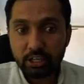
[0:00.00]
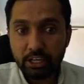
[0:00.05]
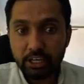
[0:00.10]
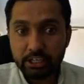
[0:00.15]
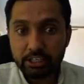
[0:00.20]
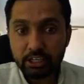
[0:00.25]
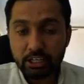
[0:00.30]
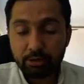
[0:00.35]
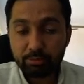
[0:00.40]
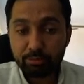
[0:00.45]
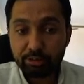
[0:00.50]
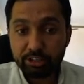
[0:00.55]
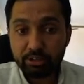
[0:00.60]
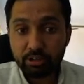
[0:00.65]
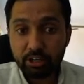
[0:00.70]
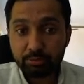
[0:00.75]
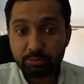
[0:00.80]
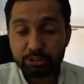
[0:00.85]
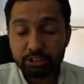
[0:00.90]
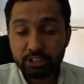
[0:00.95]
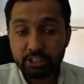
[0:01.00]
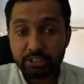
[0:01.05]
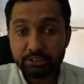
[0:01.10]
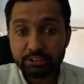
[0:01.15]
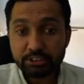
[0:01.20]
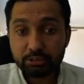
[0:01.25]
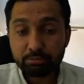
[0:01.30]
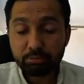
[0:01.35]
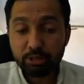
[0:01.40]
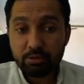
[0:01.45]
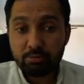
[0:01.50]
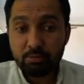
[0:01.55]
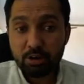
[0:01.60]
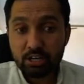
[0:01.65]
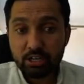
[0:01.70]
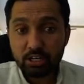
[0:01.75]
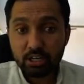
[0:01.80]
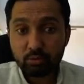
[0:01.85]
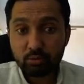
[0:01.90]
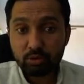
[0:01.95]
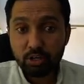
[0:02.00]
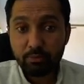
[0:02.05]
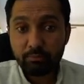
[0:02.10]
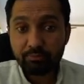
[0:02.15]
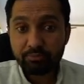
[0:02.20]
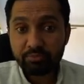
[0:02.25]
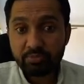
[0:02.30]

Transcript: ఏ కమిటీలు కమిషన్లు ఏం చెప్పాయి మాట్లాడుకున్నాం